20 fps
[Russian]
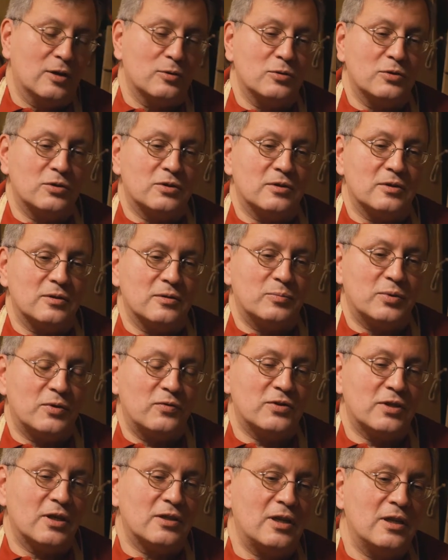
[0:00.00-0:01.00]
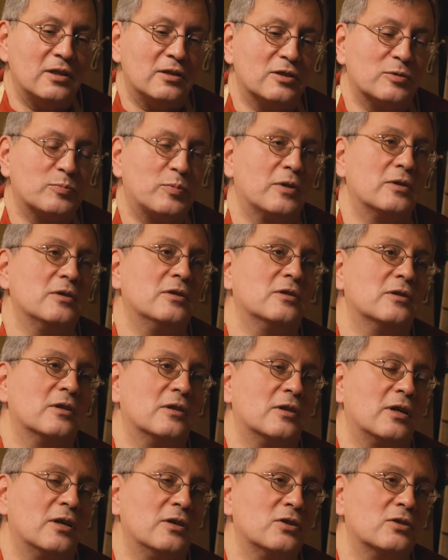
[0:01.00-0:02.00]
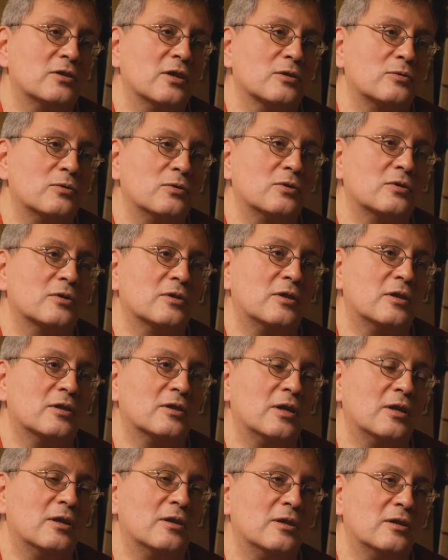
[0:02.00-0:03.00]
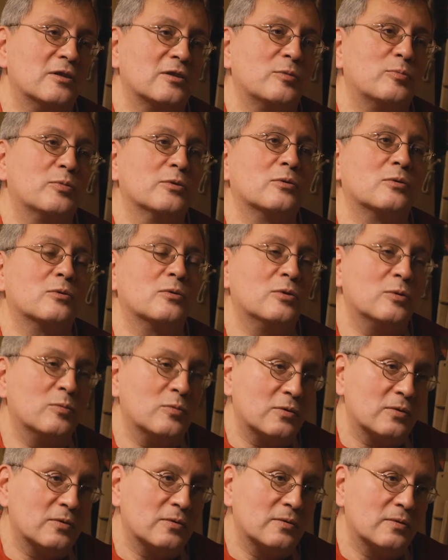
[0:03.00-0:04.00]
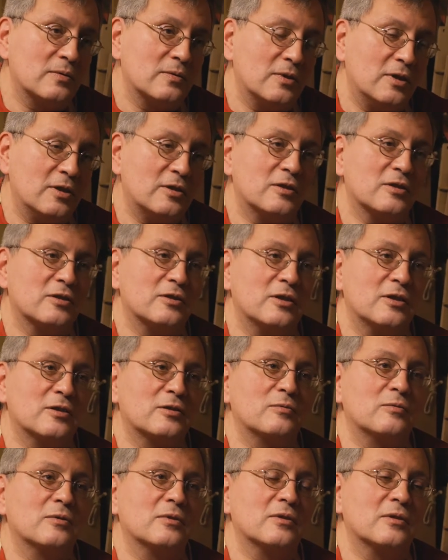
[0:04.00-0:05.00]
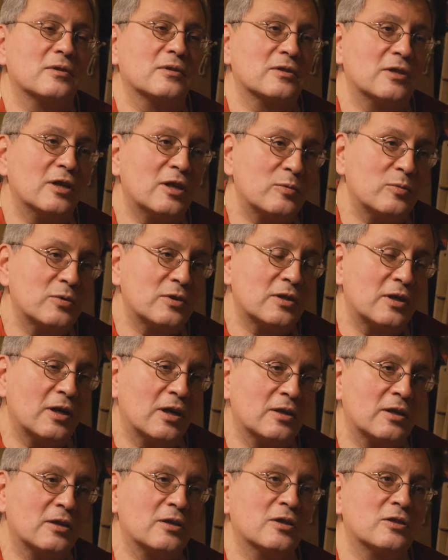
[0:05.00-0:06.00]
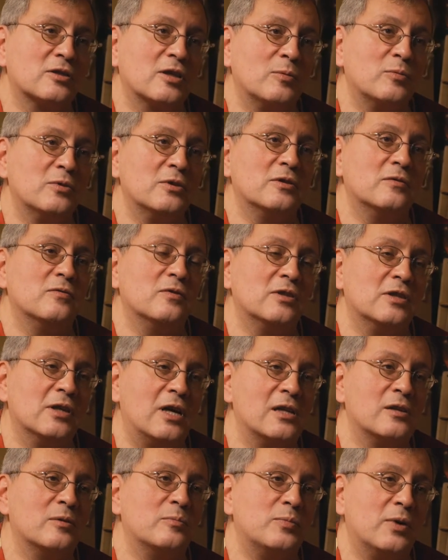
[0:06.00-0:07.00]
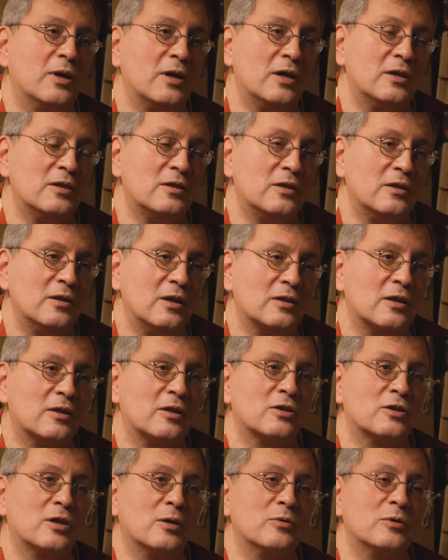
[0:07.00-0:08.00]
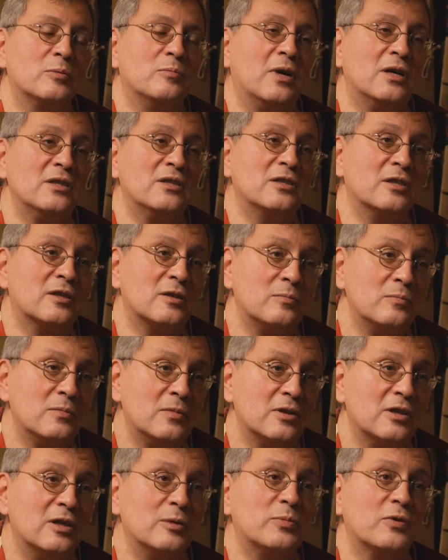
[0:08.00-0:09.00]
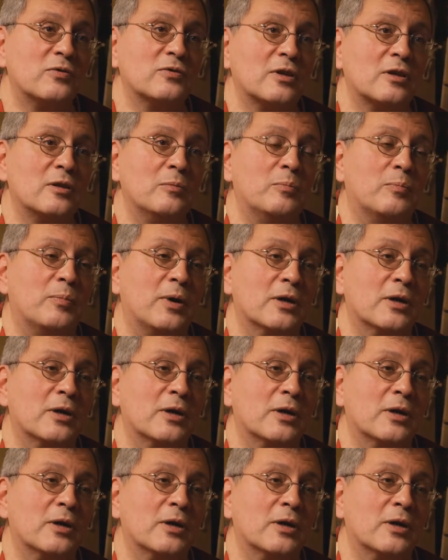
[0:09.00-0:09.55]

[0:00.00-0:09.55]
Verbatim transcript: То есть профессиональные исполнители, конечно, относятся к гитаре несколько по-другому. Это средство заработка, она должна быть в идеальном порядке, она должна быть мастером или профессионалом